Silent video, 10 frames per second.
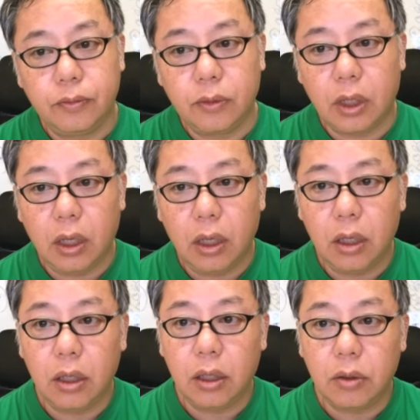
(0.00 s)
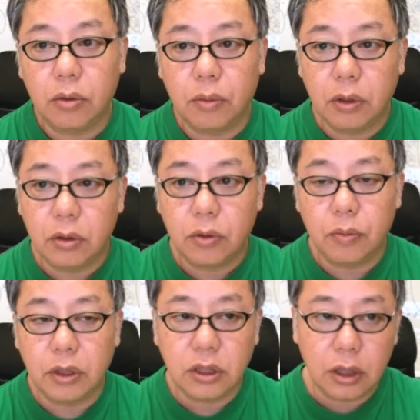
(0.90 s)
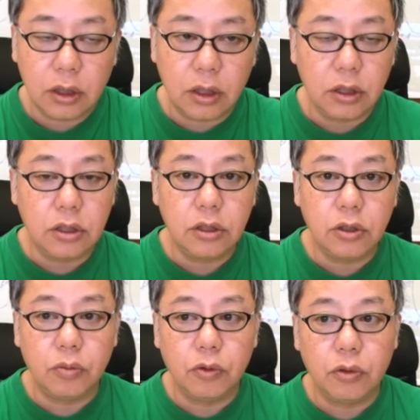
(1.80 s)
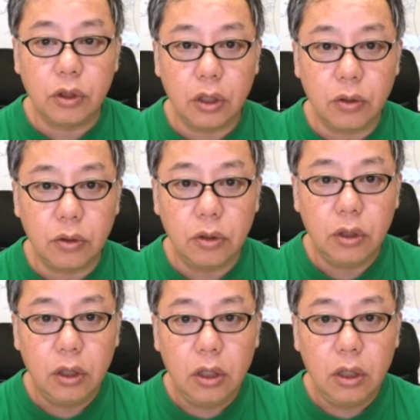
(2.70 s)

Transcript: こう間違った認識を持っている